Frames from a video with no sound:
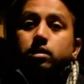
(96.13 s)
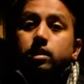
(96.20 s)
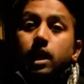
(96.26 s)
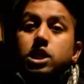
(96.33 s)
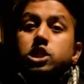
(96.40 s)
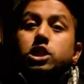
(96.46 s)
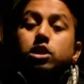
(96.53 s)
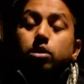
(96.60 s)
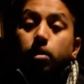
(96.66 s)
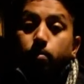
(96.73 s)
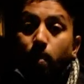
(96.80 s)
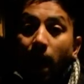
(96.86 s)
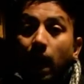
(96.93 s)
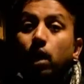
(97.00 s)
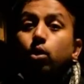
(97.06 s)
দেশের
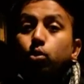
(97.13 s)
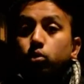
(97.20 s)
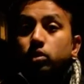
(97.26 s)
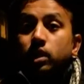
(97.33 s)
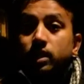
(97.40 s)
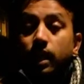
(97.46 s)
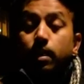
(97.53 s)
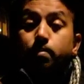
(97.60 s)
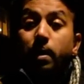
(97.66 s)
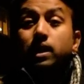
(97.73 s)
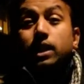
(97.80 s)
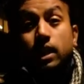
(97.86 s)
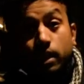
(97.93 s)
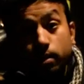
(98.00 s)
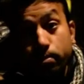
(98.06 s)
ভালো করতে চায় বা
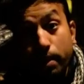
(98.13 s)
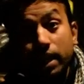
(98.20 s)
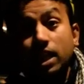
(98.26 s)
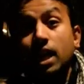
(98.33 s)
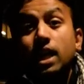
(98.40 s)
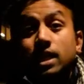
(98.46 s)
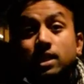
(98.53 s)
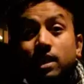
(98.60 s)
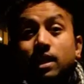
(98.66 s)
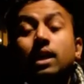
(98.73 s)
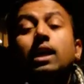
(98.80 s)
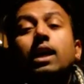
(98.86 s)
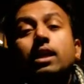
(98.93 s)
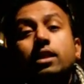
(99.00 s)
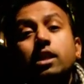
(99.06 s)
যাদের মেধা আছে
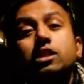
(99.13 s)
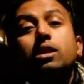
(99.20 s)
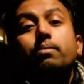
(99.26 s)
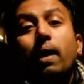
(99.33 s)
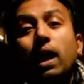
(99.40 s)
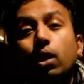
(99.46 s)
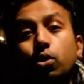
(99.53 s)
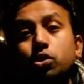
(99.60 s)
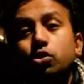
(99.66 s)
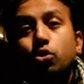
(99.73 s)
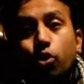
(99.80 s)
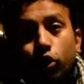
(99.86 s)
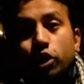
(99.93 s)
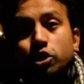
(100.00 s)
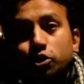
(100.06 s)
দেশের ভালো কিছু
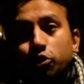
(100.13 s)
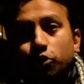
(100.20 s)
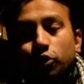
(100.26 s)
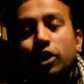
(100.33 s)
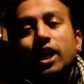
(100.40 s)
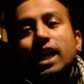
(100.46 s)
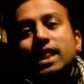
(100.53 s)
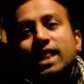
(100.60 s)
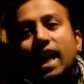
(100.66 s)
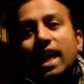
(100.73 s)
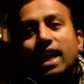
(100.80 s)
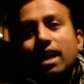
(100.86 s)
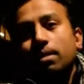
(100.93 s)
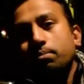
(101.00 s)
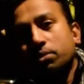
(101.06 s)
করার জন্য
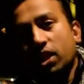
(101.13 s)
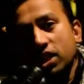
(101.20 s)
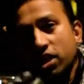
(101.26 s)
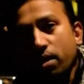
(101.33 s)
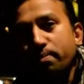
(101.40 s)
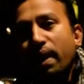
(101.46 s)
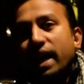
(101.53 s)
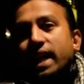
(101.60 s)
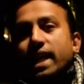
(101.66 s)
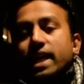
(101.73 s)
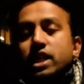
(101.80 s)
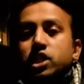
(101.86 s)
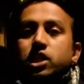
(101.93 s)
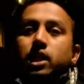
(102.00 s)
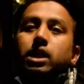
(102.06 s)
তারা দেশের বাইরে
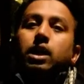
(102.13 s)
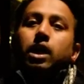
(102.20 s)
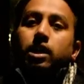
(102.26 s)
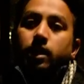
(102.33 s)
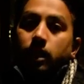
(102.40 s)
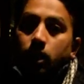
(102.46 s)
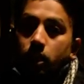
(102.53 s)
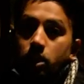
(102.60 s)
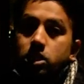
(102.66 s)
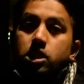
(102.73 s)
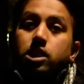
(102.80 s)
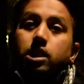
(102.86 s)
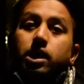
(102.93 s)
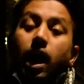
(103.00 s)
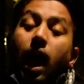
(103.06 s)
এসে তাদের
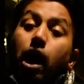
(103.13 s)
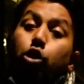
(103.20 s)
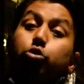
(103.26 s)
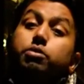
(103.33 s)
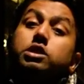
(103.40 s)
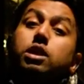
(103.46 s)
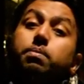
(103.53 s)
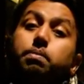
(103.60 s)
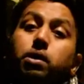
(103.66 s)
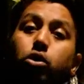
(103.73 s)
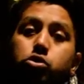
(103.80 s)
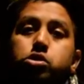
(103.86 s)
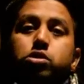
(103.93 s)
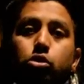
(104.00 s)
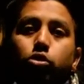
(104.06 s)
নিজেদেরকে আরও বেশি
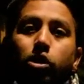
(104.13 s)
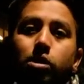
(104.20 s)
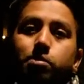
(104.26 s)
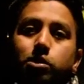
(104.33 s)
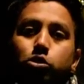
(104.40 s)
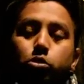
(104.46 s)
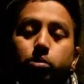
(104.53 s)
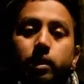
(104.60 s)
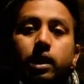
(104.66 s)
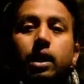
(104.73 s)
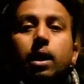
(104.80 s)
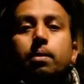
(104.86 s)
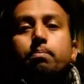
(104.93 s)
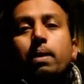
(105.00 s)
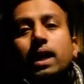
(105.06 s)
বিকশিত করার মাধ্যমে
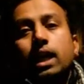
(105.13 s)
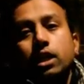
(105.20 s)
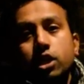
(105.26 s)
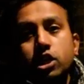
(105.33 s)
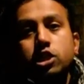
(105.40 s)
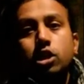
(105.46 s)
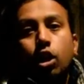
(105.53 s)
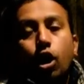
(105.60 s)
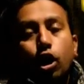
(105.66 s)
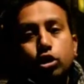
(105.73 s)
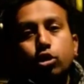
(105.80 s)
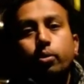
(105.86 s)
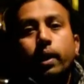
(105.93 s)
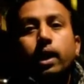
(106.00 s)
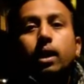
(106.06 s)
বাংলাদেশ
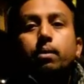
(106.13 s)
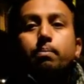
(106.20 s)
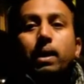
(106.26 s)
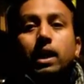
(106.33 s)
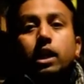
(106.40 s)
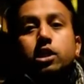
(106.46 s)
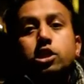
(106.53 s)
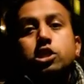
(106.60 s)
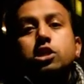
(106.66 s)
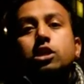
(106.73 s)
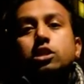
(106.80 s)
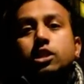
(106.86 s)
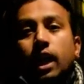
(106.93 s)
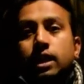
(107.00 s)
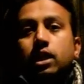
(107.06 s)
অথবা বাংলাদেশের
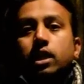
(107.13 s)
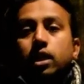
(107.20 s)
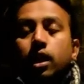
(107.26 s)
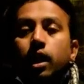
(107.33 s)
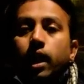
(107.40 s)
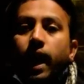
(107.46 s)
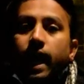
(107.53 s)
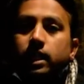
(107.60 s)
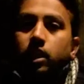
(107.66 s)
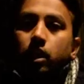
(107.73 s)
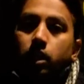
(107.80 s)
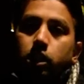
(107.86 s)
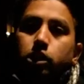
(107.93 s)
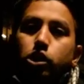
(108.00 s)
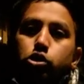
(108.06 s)
জাতির একটা
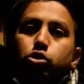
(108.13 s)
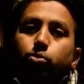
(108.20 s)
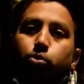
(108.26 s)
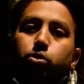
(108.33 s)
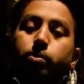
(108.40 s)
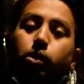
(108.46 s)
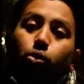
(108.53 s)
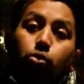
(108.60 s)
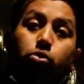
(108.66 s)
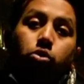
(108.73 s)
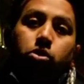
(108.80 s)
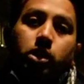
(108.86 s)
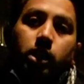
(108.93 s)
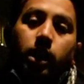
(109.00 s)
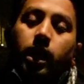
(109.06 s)
নির্দিষ্ট পরিমাণ
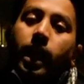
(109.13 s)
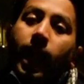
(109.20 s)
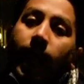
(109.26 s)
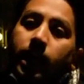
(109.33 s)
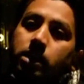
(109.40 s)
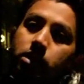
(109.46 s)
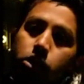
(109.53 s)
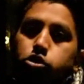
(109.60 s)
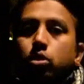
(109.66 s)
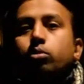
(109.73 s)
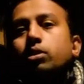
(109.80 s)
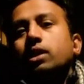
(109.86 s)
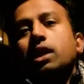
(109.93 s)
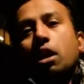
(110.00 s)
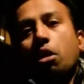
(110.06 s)
উন্নতি একটা
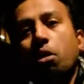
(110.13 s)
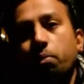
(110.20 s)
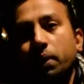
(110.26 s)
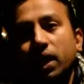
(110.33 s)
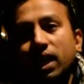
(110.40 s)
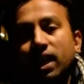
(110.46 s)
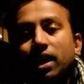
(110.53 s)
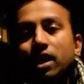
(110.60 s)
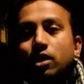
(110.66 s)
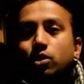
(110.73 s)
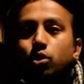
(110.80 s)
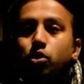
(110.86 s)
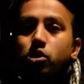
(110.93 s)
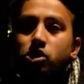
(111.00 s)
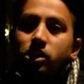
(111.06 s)
সময় গিয়ে হবে
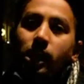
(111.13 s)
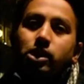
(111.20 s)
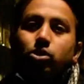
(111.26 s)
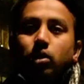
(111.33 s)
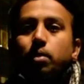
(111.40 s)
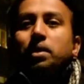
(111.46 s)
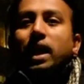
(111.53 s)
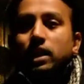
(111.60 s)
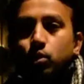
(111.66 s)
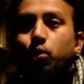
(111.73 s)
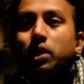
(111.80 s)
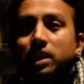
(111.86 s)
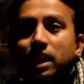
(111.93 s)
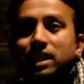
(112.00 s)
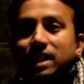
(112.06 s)
সো সেই জন্য আমি কাজ
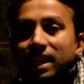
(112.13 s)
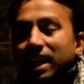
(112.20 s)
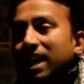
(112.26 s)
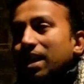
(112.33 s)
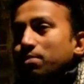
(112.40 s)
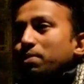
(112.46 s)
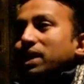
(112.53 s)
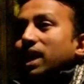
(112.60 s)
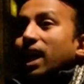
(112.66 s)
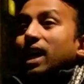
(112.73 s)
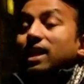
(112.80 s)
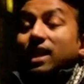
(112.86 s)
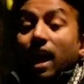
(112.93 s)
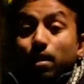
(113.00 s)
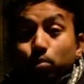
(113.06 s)
করে যাচ্ছি বাট
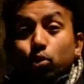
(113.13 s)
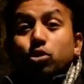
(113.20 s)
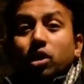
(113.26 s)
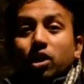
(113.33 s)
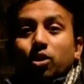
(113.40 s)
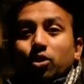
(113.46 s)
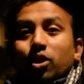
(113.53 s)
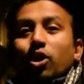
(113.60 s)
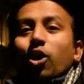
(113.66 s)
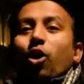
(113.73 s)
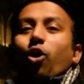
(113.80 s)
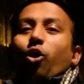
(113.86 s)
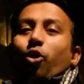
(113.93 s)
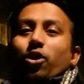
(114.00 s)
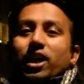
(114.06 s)
তার মধ্যেও
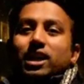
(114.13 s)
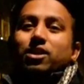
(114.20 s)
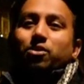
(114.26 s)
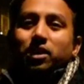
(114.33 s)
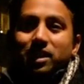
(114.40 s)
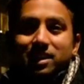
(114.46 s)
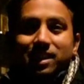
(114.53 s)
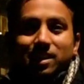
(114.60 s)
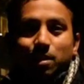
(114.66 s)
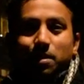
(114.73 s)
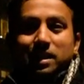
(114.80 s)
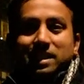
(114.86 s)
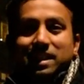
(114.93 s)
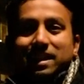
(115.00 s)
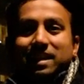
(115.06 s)
অনেক ক্রিটিসিজম
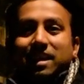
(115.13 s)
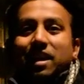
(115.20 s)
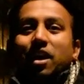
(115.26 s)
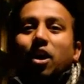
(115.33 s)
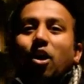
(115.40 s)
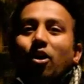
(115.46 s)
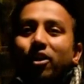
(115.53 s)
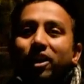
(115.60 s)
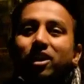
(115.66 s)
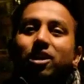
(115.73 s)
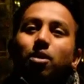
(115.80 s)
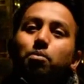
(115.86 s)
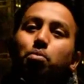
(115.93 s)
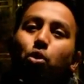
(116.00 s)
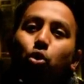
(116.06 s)
আছে অনেক
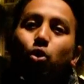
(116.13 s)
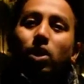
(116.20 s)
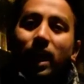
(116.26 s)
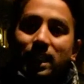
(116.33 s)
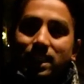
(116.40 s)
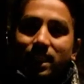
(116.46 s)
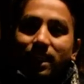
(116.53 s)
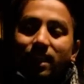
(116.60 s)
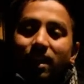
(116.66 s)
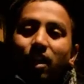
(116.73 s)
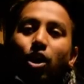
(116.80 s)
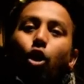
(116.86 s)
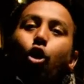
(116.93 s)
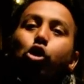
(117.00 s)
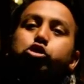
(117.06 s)
ভুল আছে
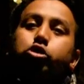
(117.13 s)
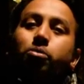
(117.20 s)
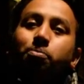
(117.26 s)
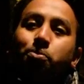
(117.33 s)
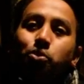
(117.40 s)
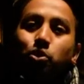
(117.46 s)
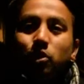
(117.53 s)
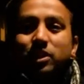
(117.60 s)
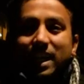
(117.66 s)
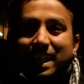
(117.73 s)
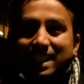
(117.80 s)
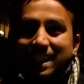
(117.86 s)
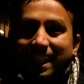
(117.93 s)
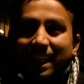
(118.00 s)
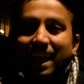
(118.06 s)
অসম্পূর্ণতা
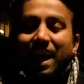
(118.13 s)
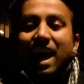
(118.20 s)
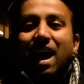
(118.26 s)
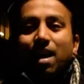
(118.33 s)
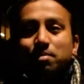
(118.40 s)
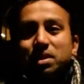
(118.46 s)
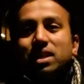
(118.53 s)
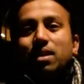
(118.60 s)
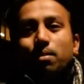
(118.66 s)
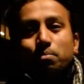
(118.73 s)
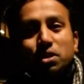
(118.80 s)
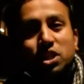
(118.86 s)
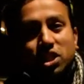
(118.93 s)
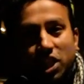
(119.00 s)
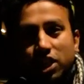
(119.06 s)
আছে আমি
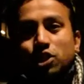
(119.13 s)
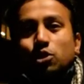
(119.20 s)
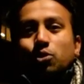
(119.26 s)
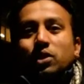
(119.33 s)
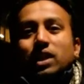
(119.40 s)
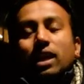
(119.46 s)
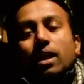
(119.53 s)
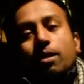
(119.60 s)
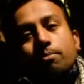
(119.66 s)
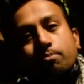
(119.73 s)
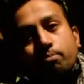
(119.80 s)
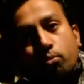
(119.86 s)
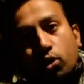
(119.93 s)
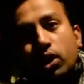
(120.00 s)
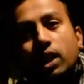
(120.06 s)
বিশ্বাস করি
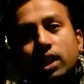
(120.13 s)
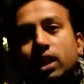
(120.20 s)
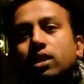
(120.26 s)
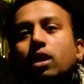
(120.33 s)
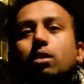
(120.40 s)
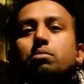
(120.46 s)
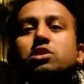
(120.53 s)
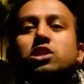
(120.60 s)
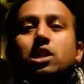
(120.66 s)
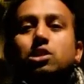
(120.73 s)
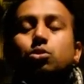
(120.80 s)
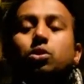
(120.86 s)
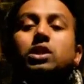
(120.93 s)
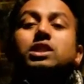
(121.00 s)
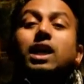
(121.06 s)
মনের দিক থেকে বিশ্বাস
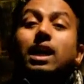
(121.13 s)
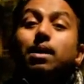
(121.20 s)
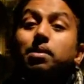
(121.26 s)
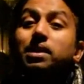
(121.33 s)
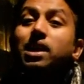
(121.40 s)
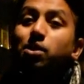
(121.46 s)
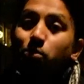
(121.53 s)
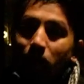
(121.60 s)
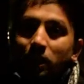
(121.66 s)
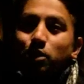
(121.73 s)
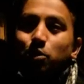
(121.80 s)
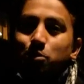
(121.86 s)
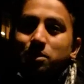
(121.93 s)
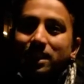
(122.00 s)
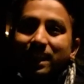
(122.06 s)
করি যারা আমাকে ক্রিটিক
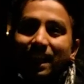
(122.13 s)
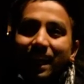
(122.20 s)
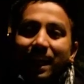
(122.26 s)
করছেন